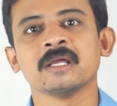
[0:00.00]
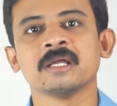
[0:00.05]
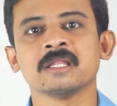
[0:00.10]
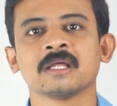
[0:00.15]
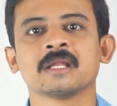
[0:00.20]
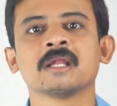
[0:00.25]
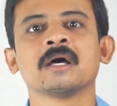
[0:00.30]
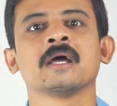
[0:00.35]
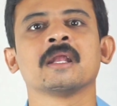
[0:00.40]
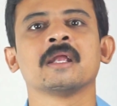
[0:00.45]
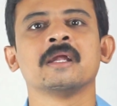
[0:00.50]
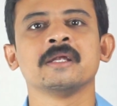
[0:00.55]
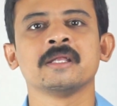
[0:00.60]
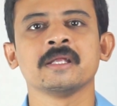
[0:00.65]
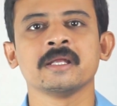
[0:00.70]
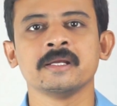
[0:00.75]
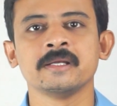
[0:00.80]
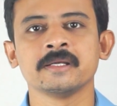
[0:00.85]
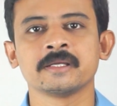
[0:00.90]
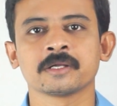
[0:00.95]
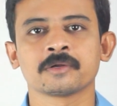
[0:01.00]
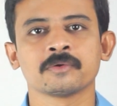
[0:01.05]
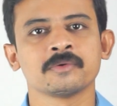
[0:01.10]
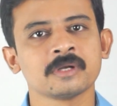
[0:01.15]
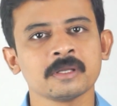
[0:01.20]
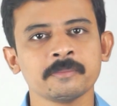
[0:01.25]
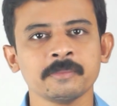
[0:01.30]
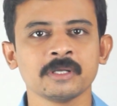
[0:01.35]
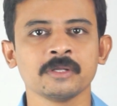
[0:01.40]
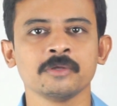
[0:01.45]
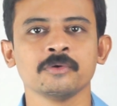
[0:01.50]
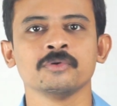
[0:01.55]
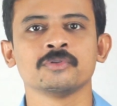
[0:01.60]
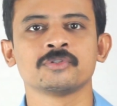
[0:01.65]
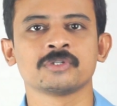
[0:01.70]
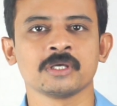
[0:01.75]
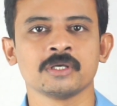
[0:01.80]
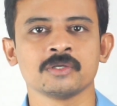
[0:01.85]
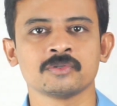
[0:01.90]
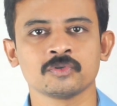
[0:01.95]
ఏదైనా అలాంటి ఎడిటర్ ఉంటే మీరు
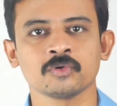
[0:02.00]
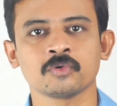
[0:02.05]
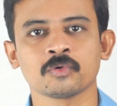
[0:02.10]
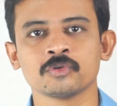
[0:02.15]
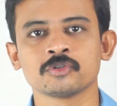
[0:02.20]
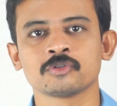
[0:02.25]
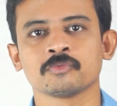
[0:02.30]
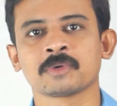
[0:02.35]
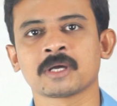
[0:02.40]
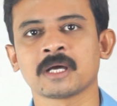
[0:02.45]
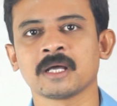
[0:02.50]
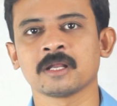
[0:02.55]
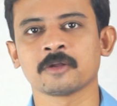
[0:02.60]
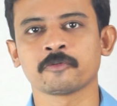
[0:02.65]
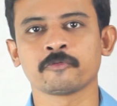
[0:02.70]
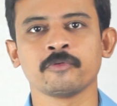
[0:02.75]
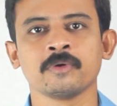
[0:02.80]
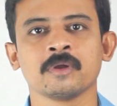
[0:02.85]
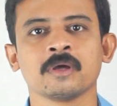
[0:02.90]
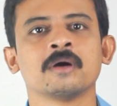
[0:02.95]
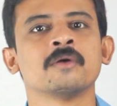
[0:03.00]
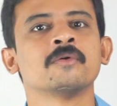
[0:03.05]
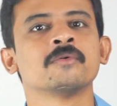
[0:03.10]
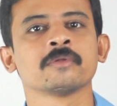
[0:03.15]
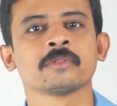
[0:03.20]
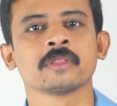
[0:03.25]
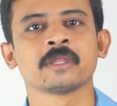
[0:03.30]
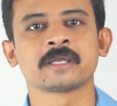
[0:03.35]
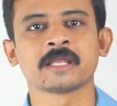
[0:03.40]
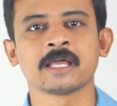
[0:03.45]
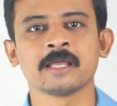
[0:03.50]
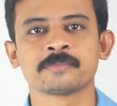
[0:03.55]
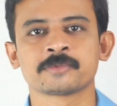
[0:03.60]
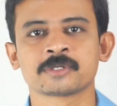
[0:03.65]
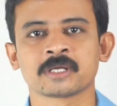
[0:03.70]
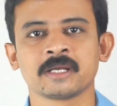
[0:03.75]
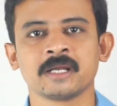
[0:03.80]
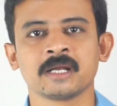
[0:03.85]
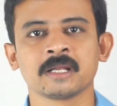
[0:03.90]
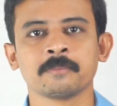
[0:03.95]
యూజ్ చేయొచ్చు కొంచెం కలర్ఫుల్గా ఉంటుంది టైప్
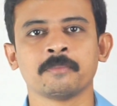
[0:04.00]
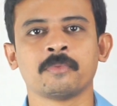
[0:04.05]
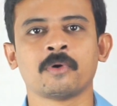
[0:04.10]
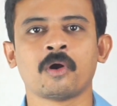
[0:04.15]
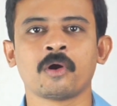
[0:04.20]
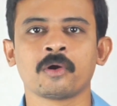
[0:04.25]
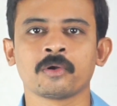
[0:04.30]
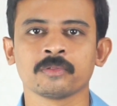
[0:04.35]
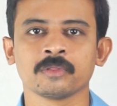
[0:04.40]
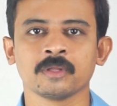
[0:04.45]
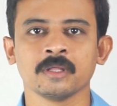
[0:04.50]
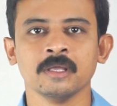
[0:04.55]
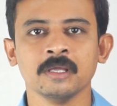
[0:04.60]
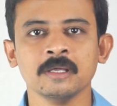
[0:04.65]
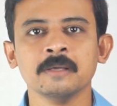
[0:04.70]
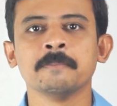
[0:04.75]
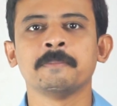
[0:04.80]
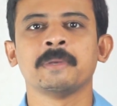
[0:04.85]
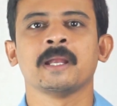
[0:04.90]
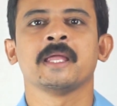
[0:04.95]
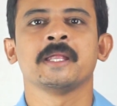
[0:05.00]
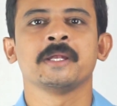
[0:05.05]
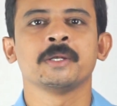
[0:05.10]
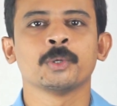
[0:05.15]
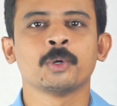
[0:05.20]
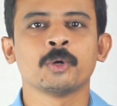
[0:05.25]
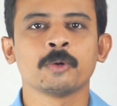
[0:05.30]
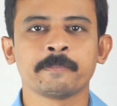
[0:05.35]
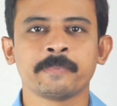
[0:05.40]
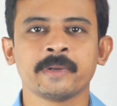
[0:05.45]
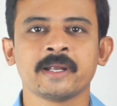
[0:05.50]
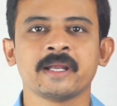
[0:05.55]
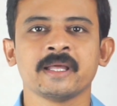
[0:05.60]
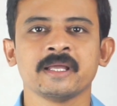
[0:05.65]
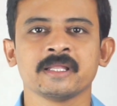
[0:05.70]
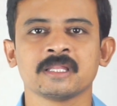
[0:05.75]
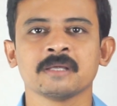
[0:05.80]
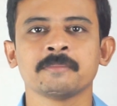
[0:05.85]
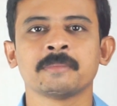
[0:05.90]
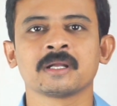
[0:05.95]
చేయడానికి బాగుంటుంది ప్లెయిన్ నోట్ ప్యాడ్
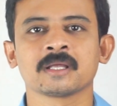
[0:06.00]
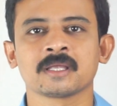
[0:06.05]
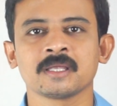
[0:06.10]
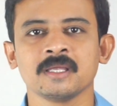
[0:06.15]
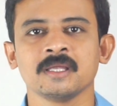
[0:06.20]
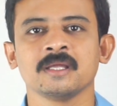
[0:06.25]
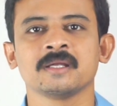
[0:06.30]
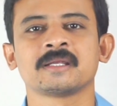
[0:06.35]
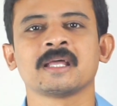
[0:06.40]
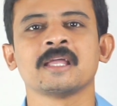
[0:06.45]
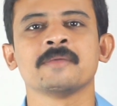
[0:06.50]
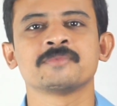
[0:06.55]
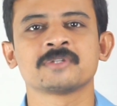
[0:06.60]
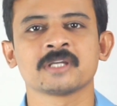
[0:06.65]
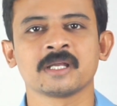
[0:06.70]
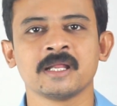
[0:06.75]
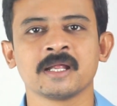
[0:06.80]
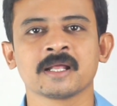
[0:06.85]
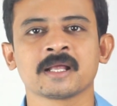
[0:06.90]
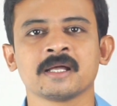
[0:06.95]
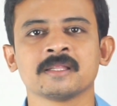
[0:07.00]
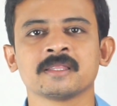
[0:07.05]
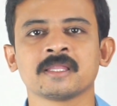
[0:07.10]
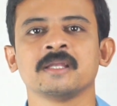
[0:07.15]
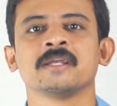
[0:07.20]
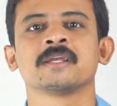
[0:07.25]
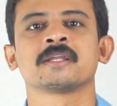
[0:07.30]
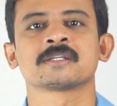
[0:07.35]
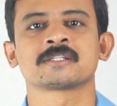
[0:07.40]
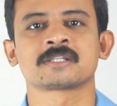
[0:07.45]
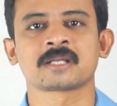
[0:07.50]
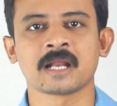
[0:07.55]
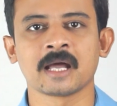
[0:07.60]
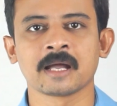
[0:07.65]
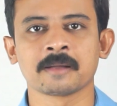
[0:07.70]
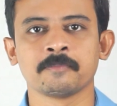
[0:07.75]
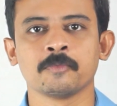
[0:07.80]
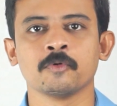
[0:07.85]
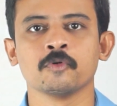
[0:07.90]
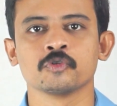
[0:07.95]
అయితే మనకి టైప్ చేయడానికి అంత ఇంట్రెస్ట్
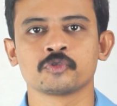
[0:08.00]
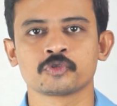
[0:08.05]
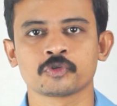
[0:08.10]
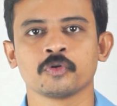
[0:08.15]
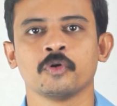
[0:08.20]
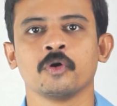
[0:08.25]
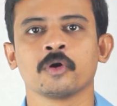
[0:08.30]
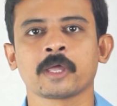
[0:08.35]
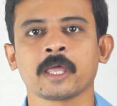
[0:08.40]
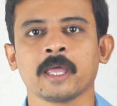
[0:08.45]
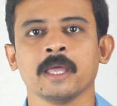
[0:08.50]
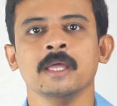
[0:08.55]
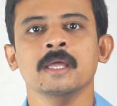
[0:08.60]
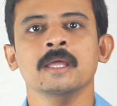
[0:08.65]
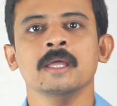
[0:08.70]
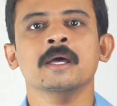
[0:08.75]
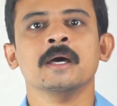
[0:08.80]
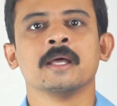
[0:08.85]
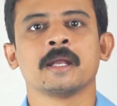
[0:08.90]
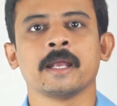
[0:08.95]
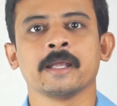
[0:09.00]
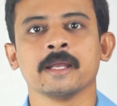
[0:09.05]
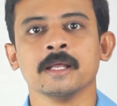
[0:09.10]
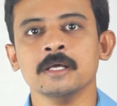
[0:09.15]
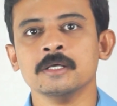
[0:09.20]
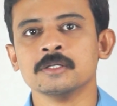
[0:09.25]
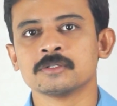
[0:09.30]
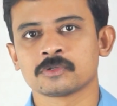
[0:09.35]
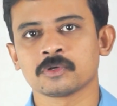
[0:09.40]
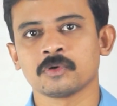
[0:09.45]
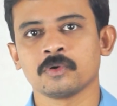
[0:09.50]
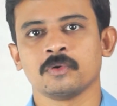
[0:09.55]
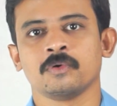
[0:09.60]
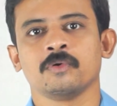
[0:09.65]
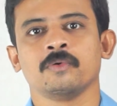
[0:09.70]
రాకపోవచ్చు ఓకే రైట్ సో